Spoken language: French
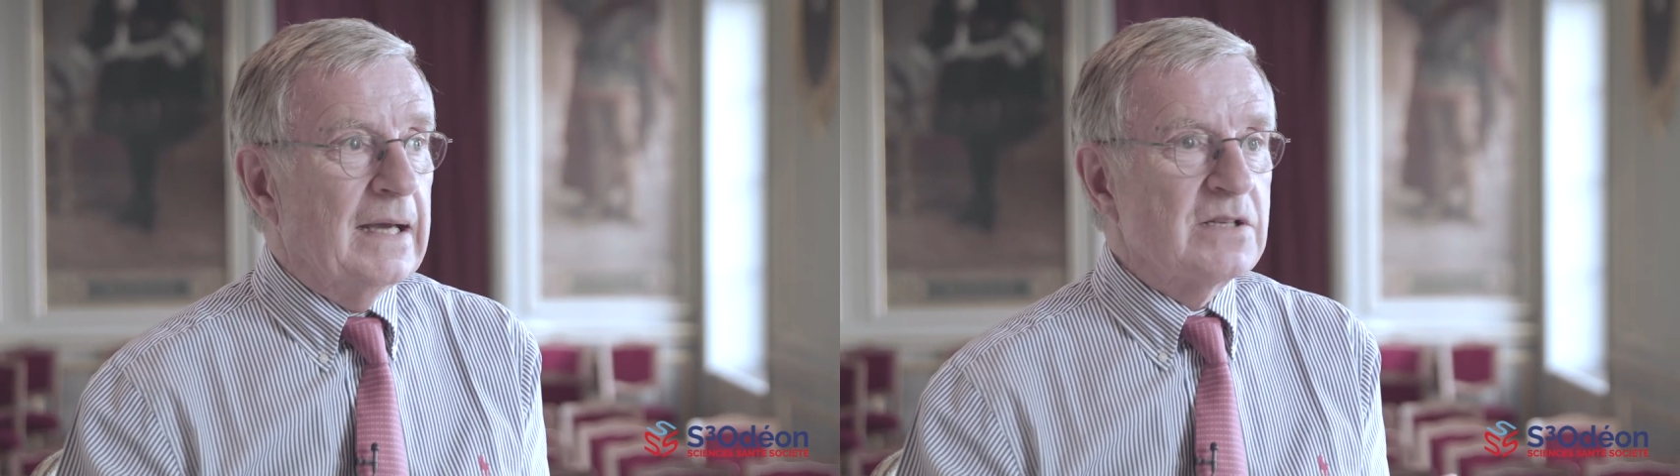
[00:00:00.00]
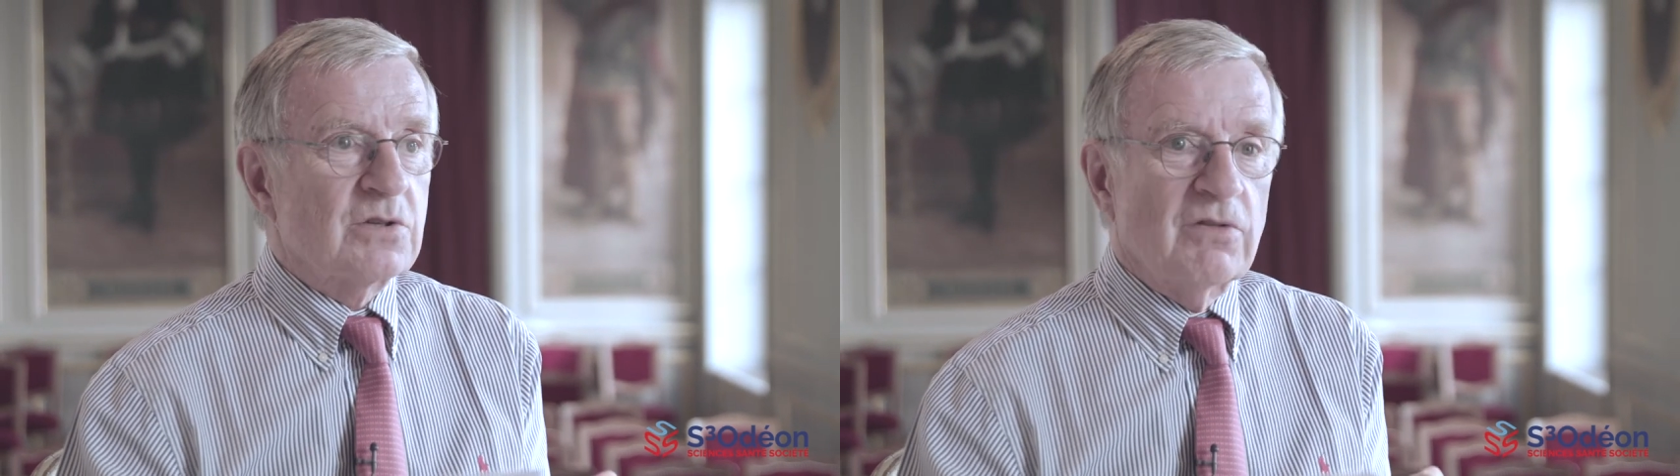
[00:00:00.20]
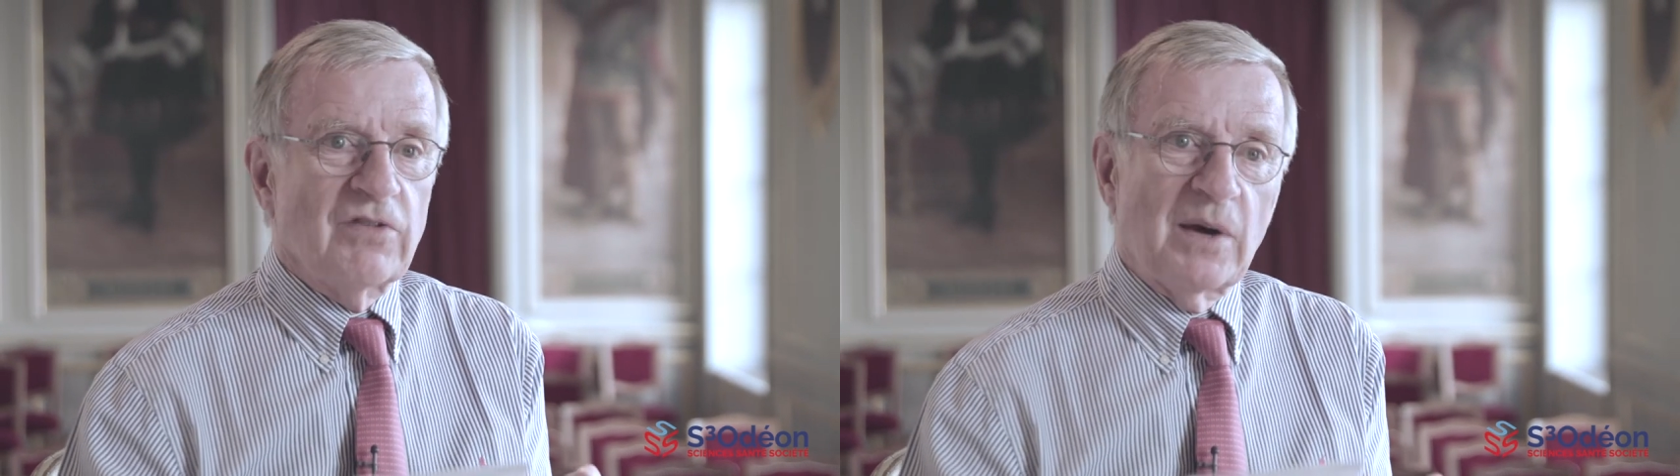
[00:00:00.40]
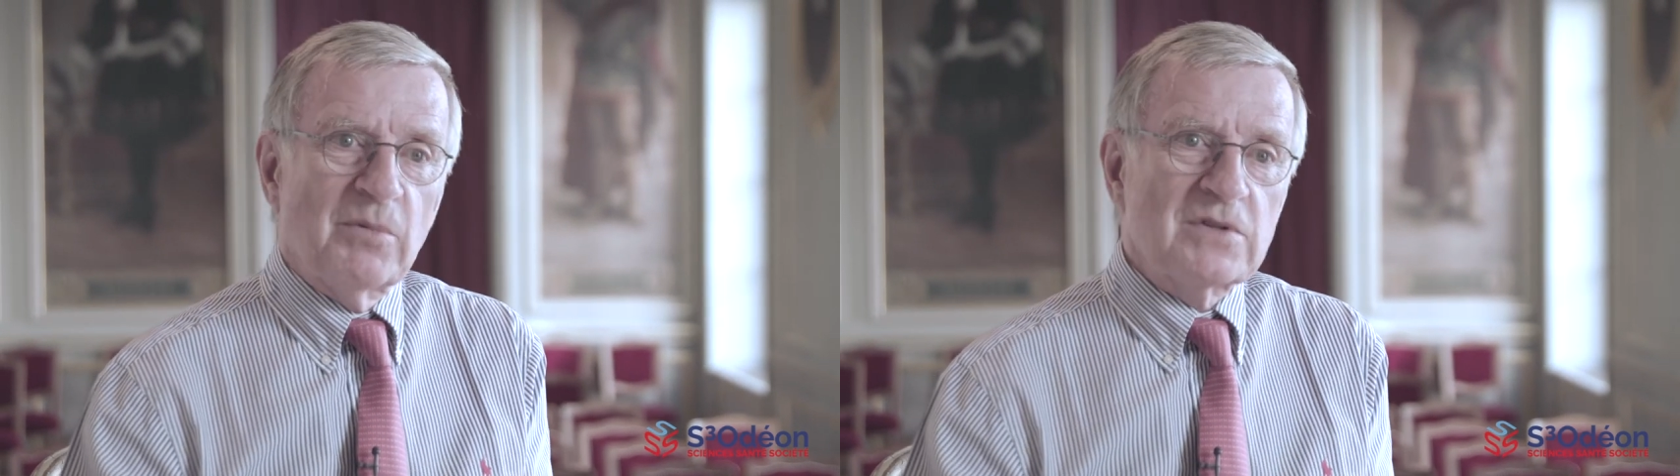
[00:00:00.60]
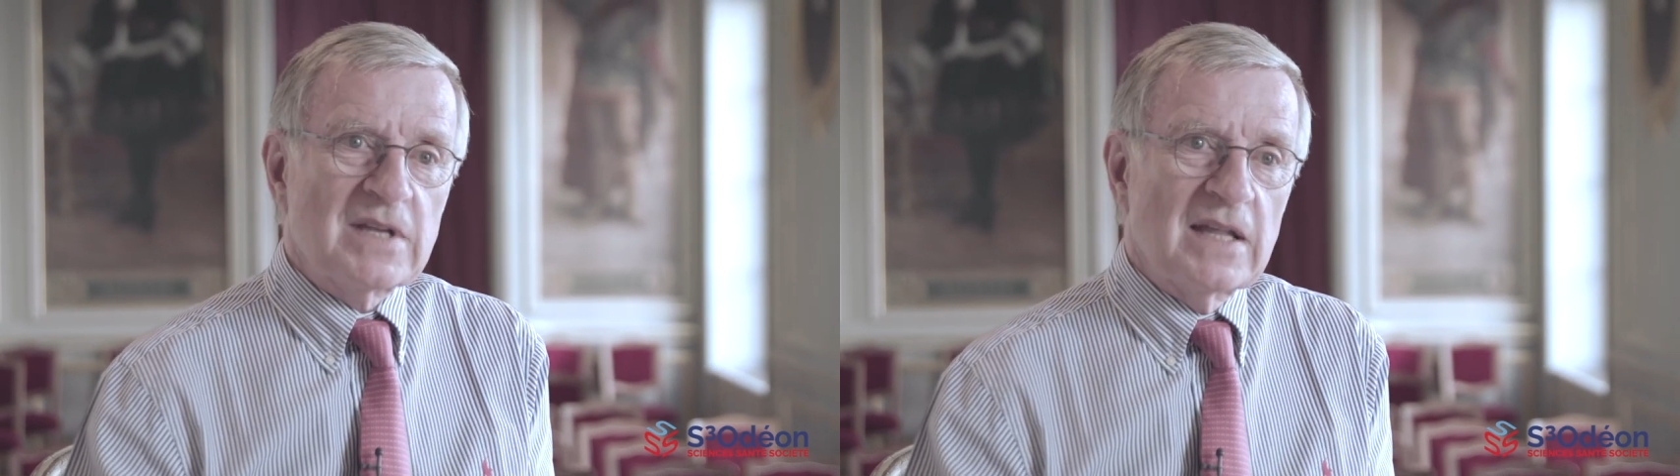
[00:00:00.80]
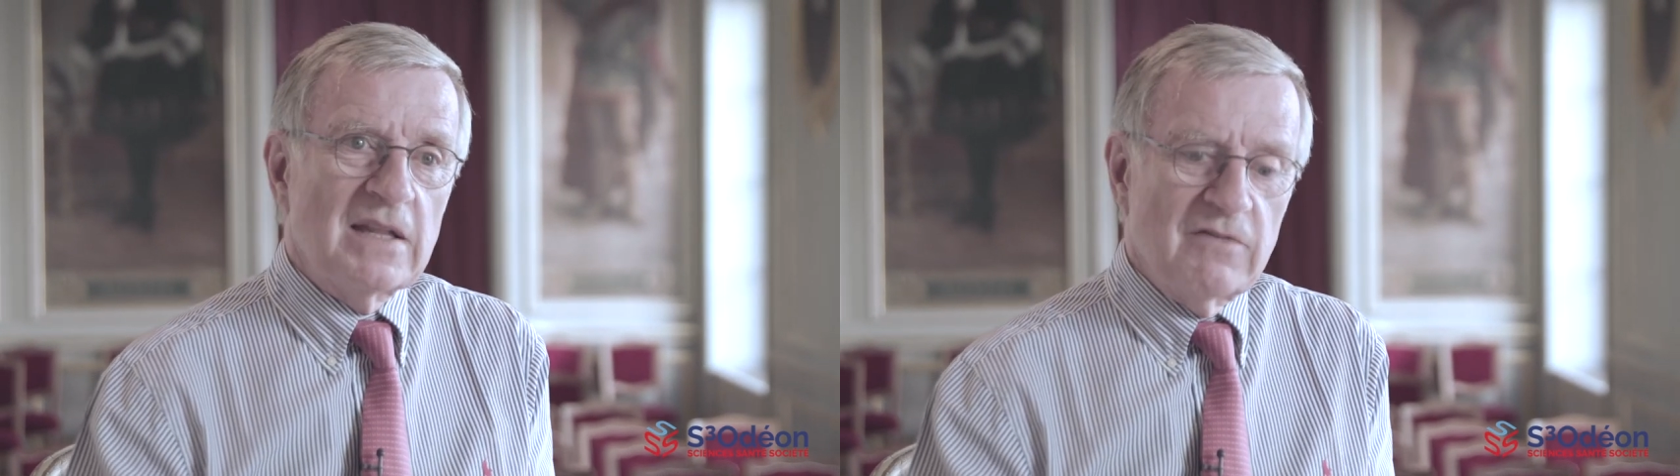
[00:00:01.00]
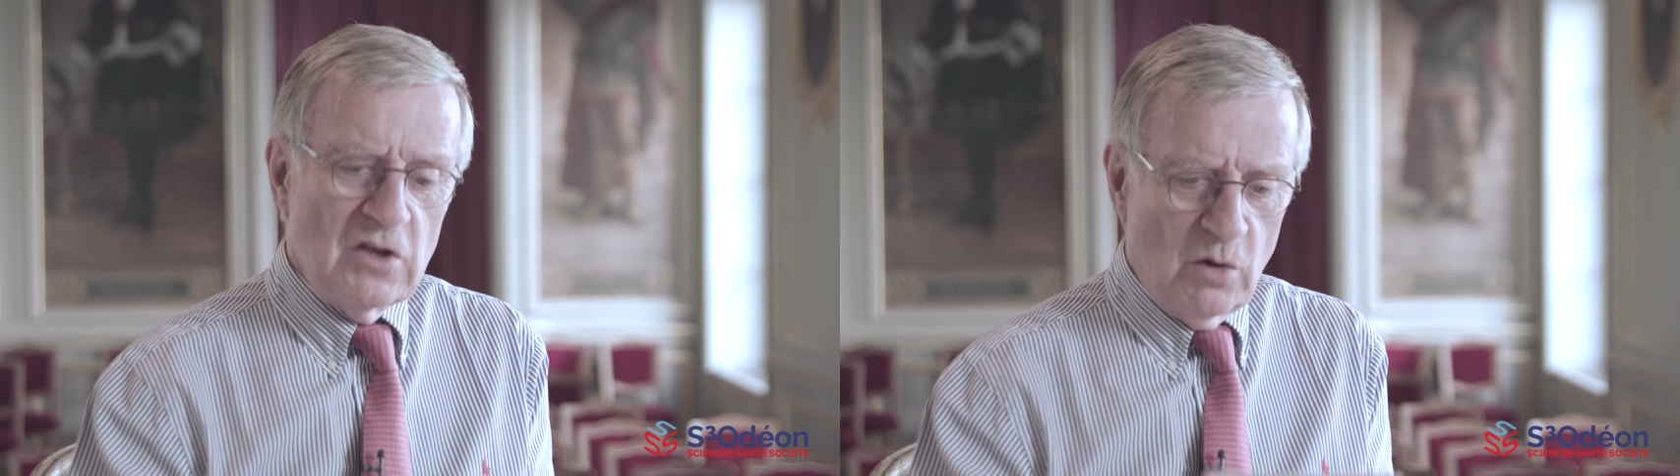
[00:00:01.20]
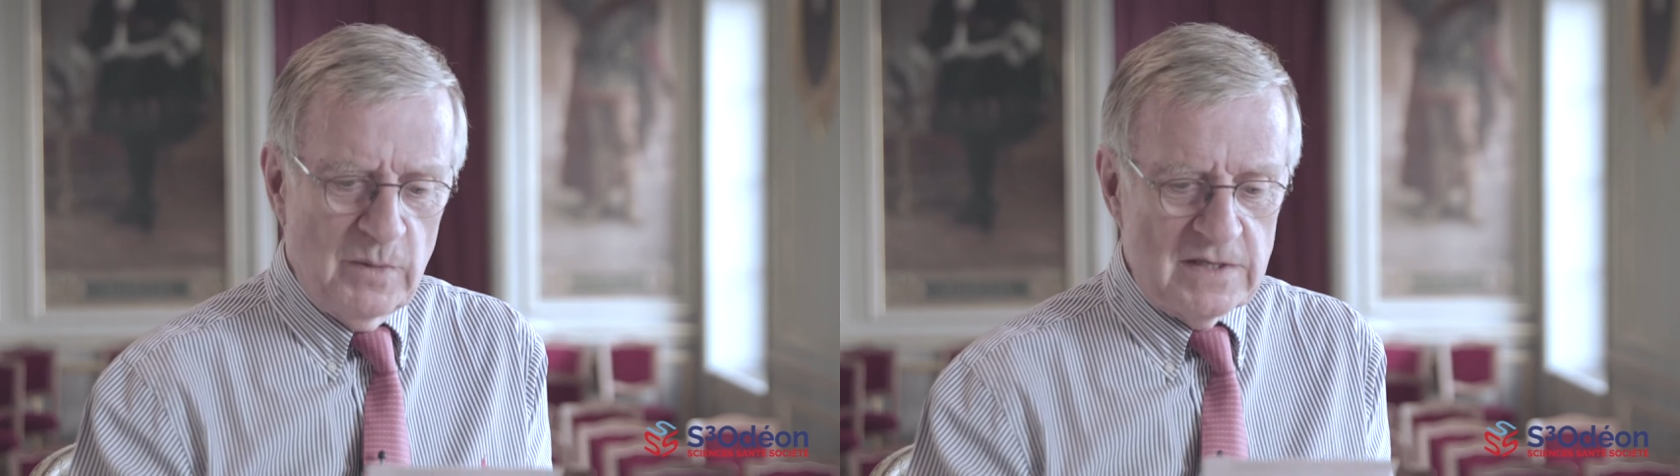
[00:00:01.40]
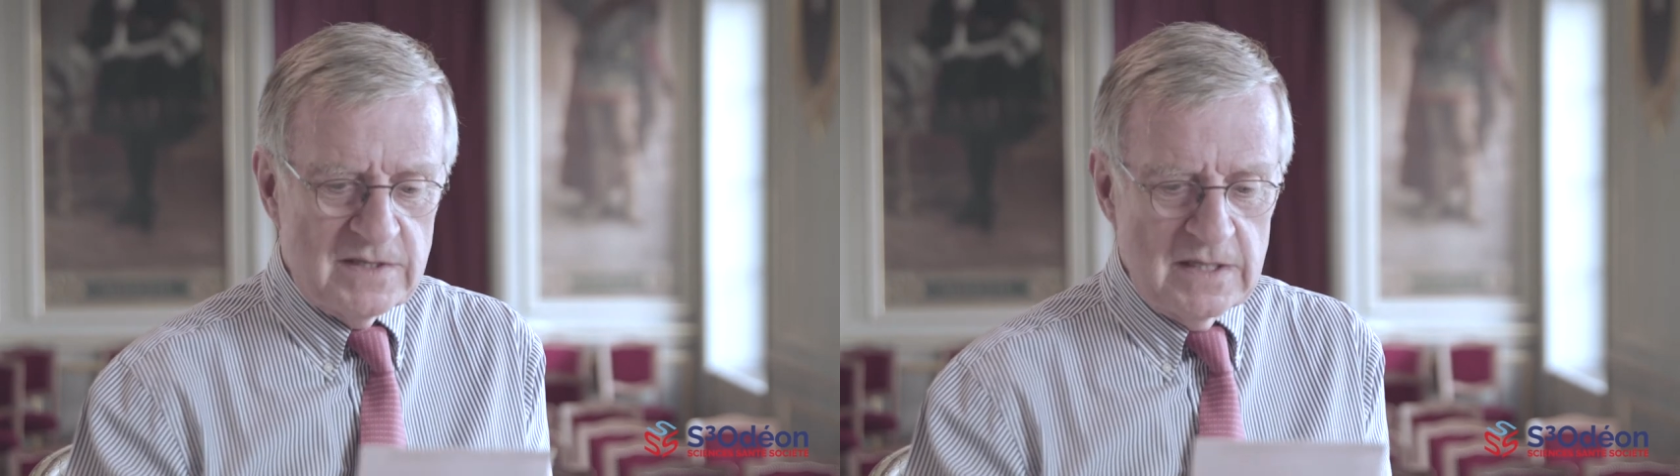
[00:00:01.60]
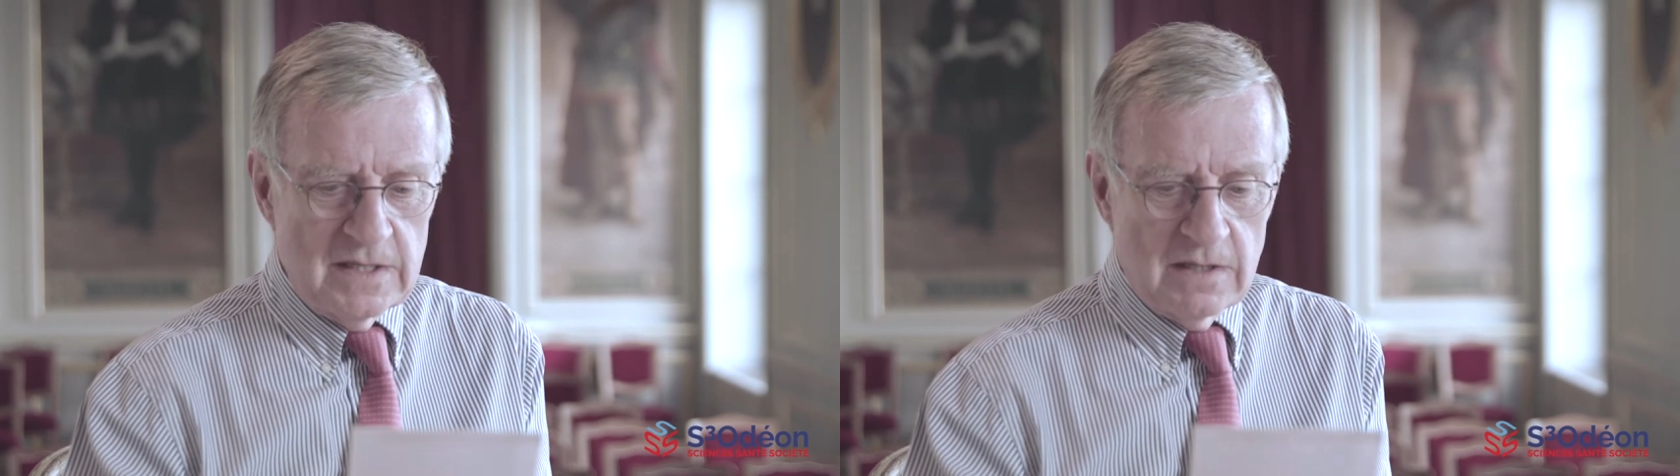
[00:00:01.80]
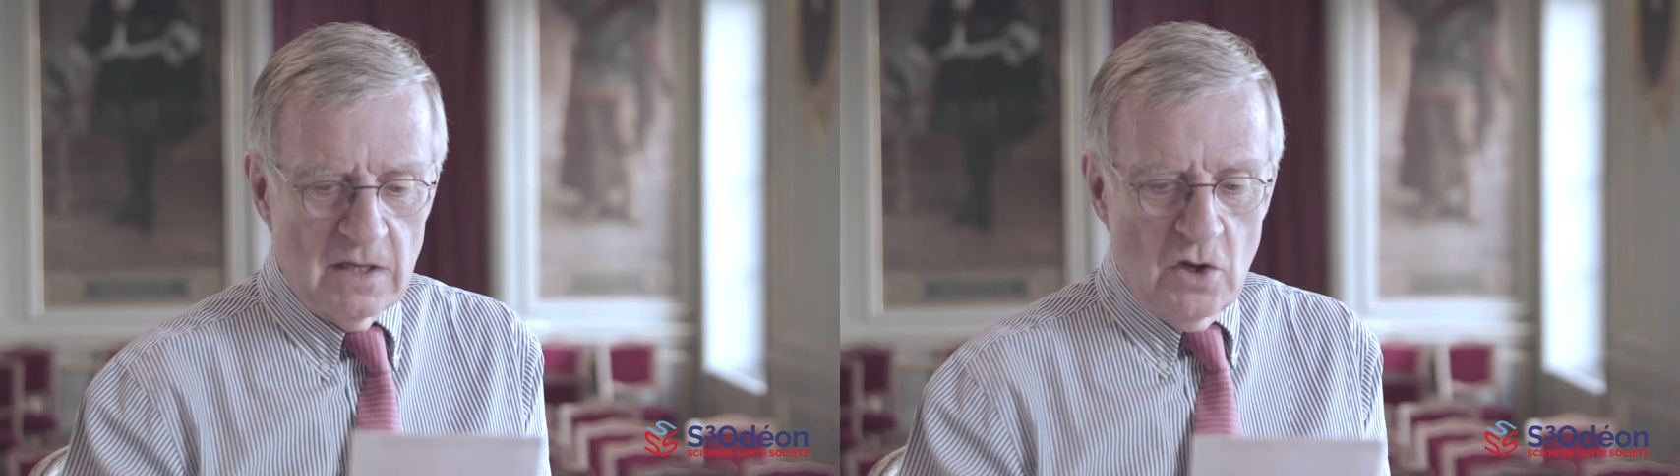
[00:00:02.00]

Est-ce que vraiment c'est un avenir en médecine